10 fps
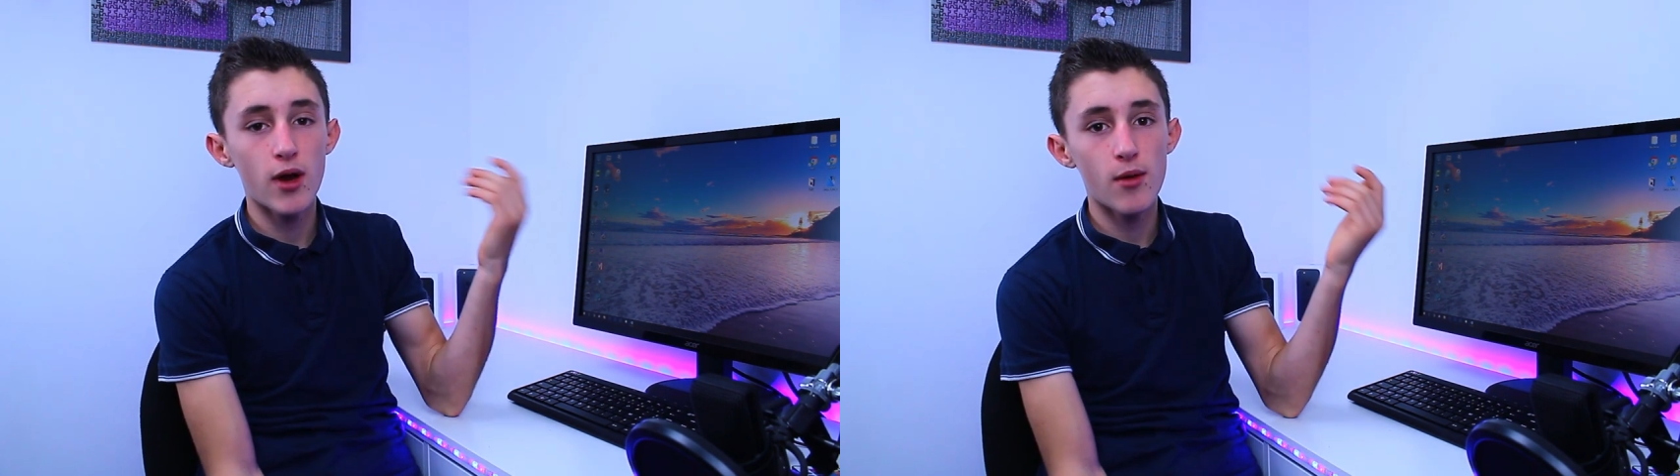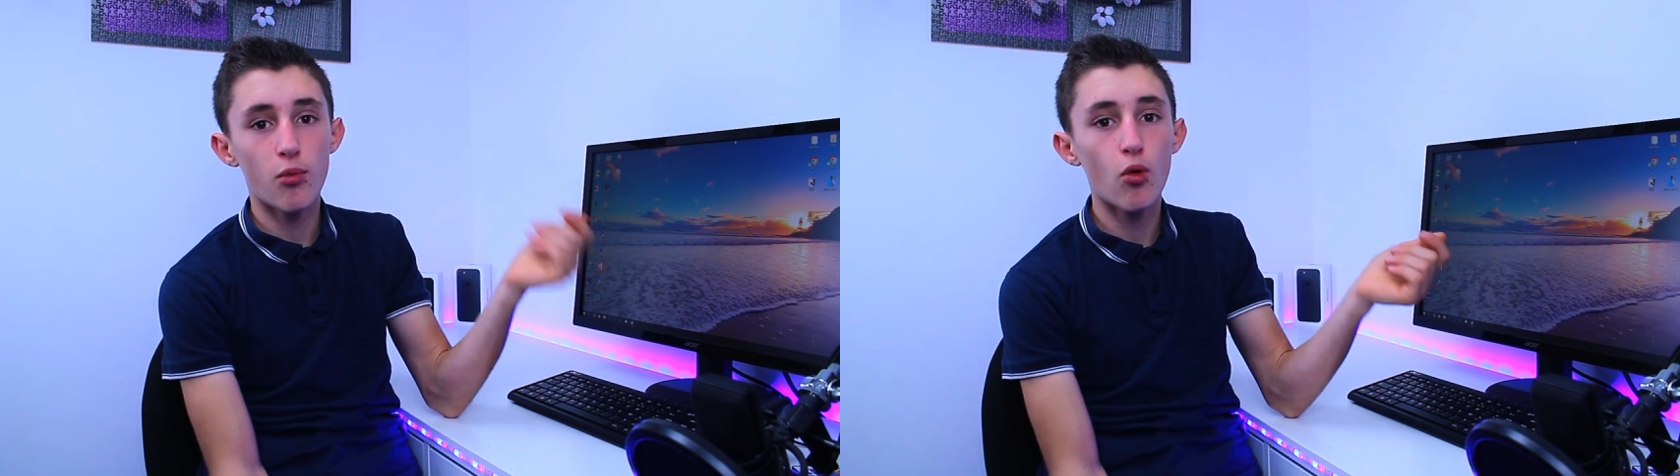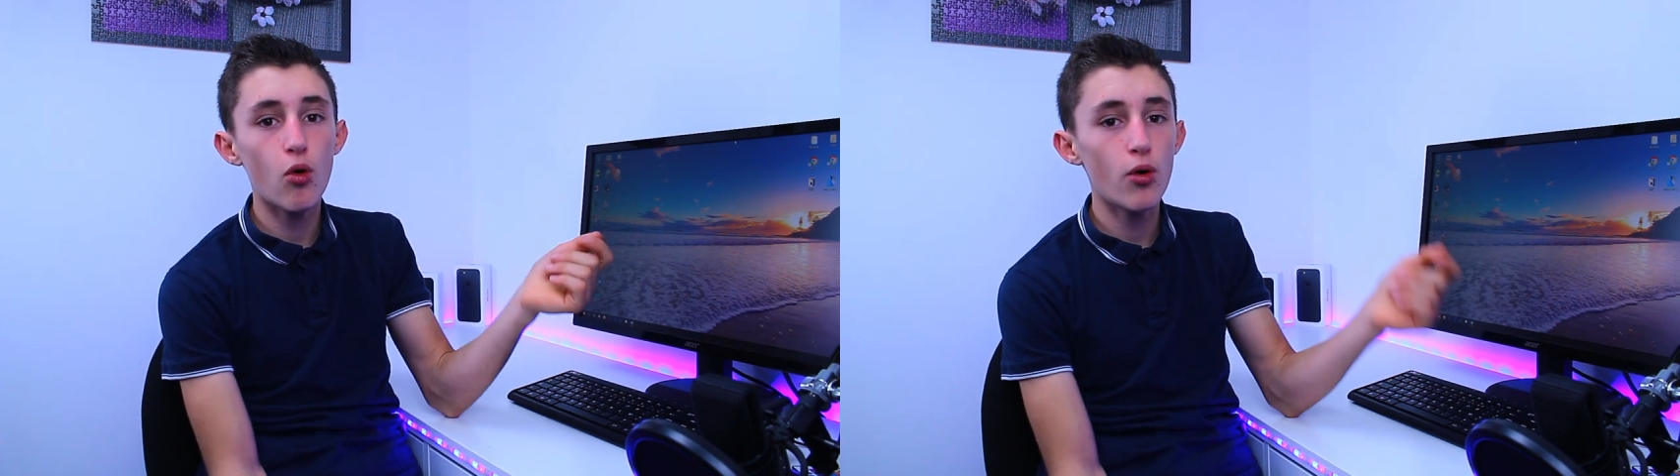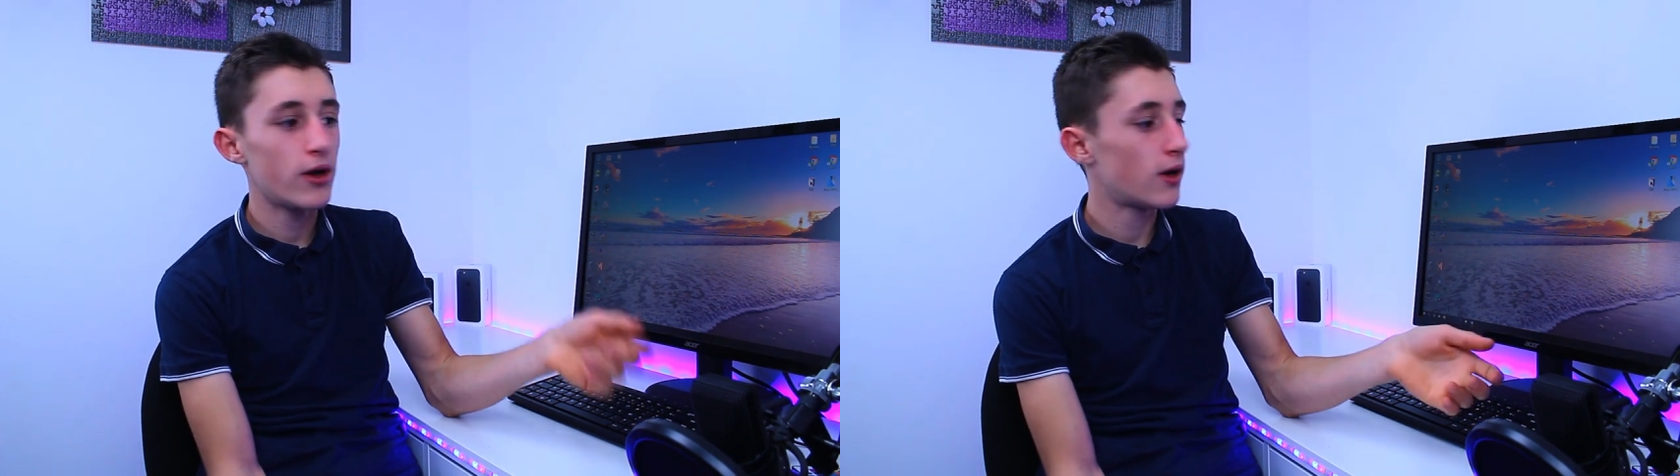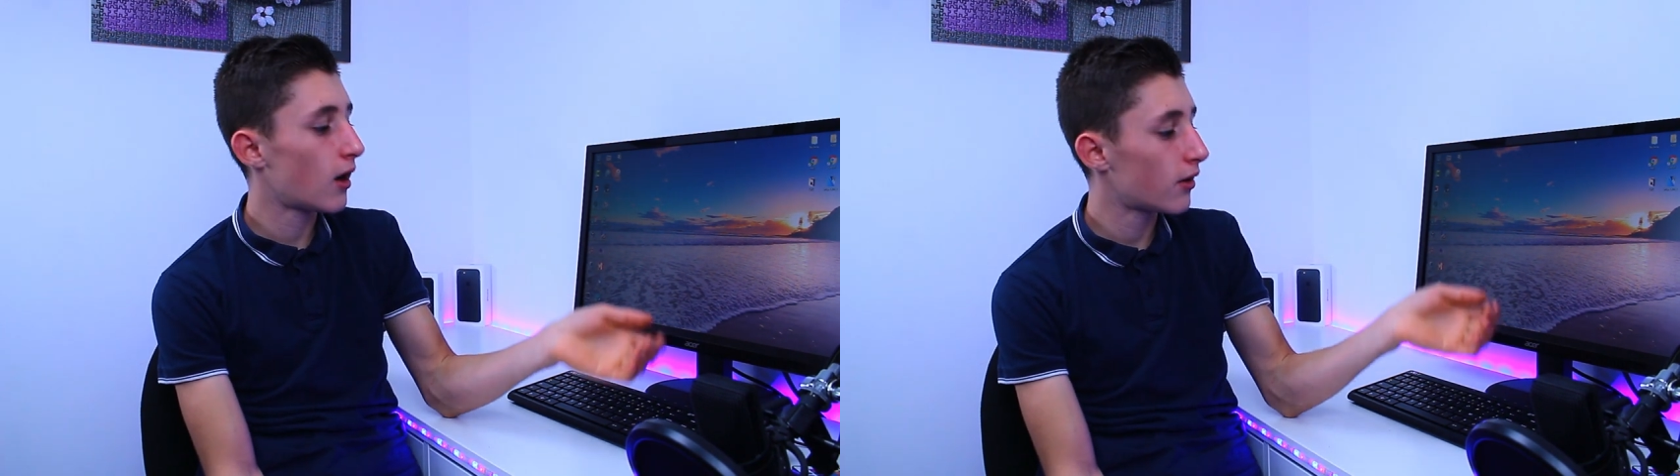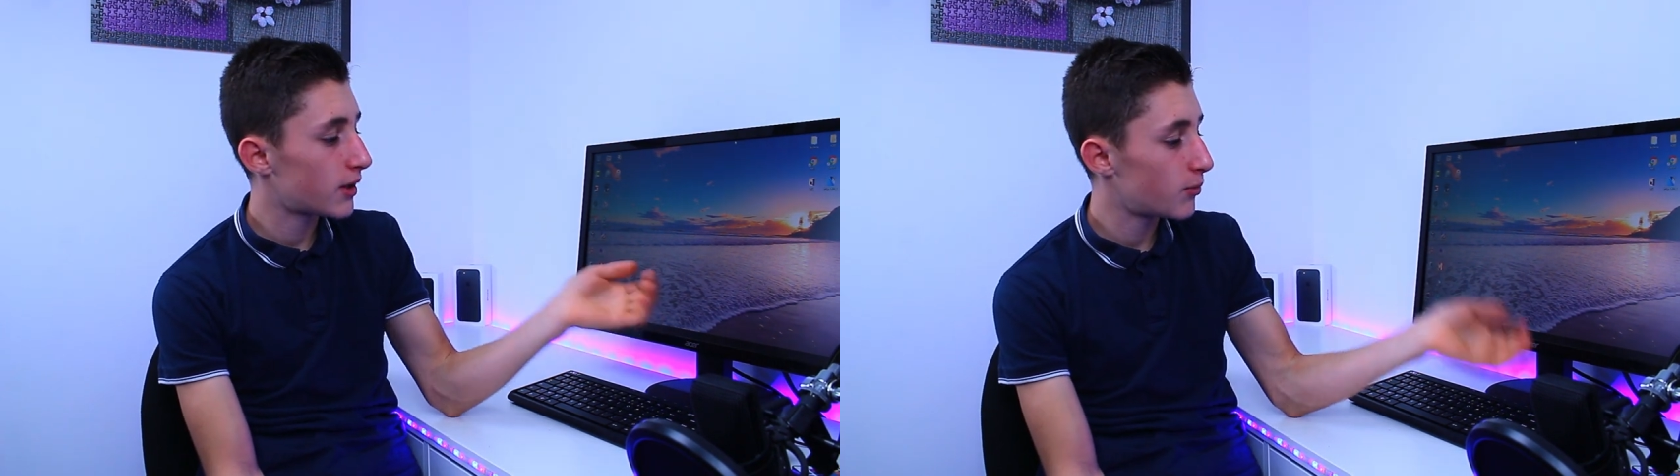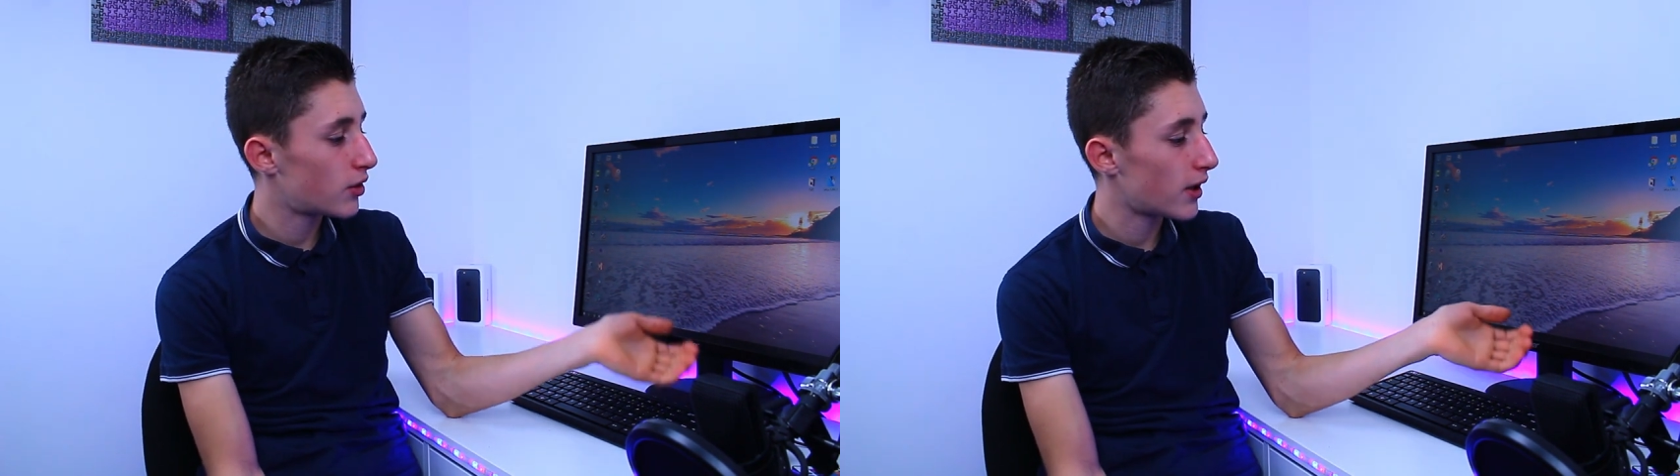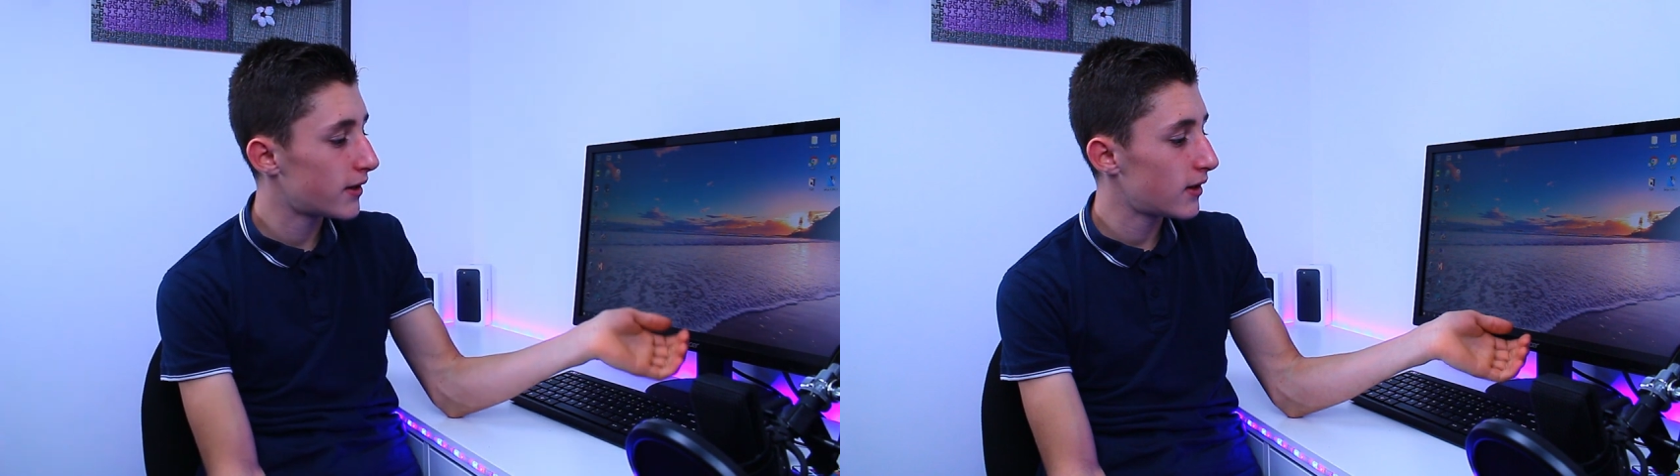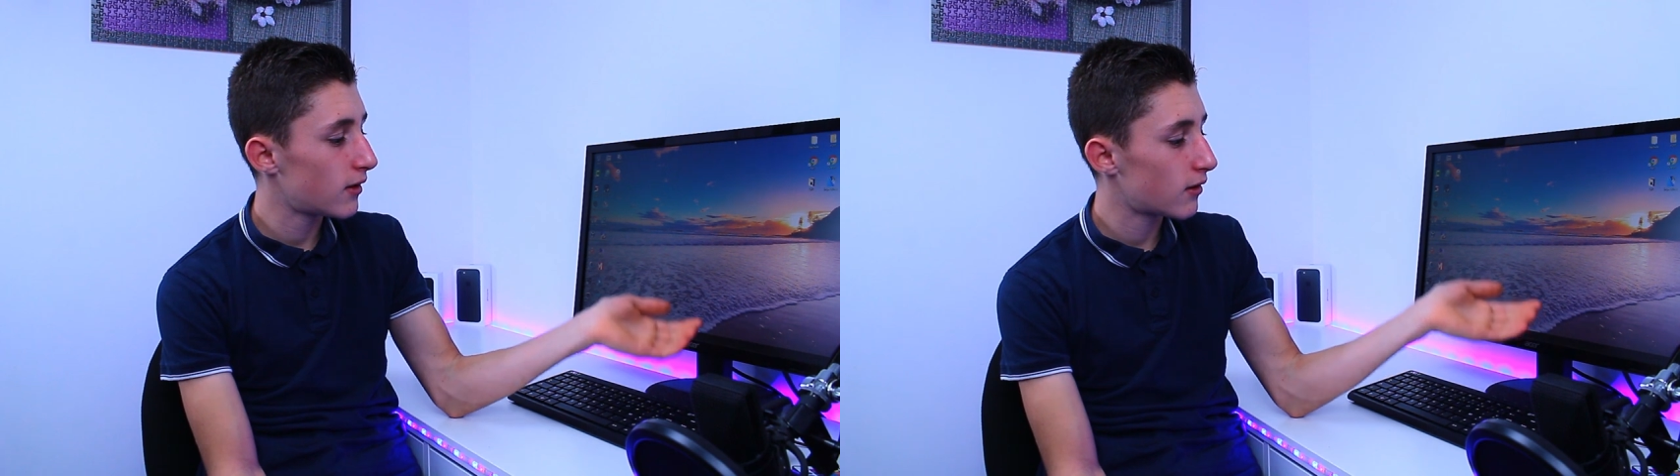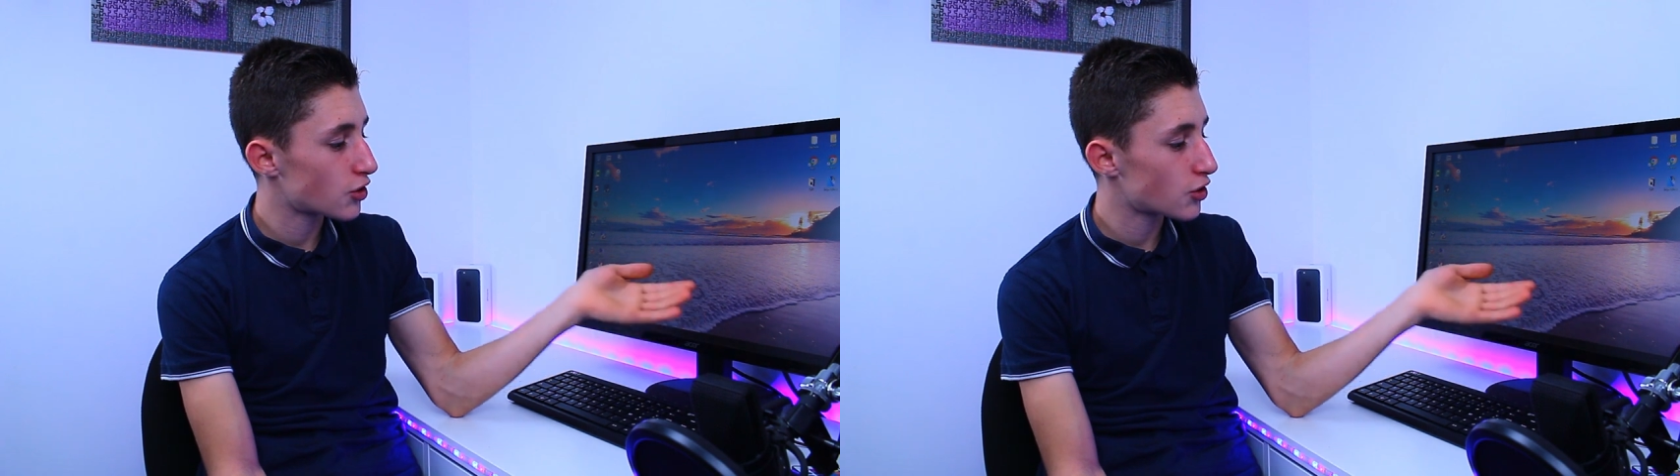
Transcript: Premiere Pro et là en début d'année,